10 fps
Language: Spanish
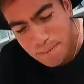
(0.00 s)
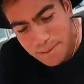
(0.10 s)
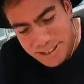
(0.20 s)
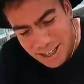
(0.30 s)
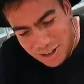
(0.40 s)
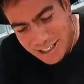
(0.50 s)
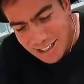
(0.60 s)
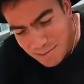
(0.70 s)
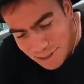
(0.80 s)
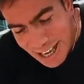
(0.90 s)
Aprovechando que
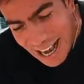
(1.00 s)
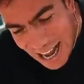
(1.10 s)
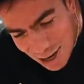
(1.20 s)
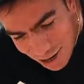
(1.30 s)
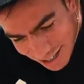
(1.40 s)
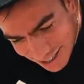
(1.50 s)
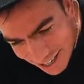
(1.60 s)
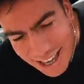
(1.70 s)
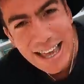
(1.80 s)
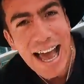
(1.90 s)
estamos en calores,
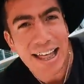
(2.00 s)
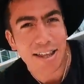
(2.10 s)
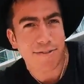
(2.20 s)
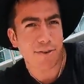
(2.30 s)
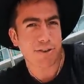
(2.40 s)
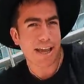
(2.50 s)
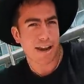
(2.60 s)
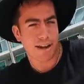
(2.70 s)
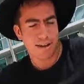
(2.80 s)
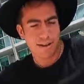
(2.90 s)
a
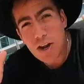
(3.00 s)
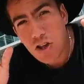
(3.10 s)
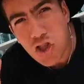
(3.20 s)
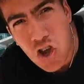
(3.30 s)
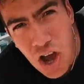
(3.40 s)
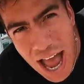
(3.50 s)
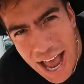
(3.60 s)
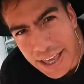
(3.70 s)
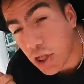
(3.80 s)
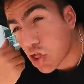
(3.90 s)
disfrutar. Pero no
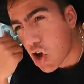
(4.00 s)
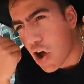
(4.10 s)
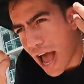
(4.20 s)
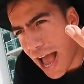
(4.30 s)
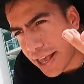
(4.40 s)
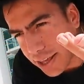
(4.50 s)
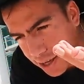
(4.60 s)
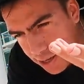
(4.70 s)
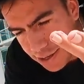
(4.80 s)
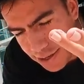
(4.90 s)
hay, no hay.
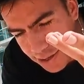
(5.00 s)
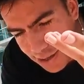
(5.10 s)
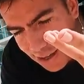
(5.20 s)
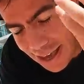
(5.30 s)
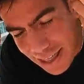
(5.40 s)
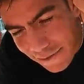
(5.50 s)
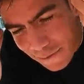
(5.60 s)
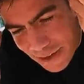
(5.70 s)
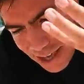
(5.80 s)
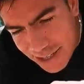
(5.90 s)
Qué
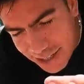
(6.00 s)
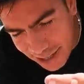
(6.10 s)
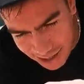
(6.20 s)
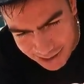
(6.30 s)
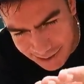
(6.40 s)
difícil.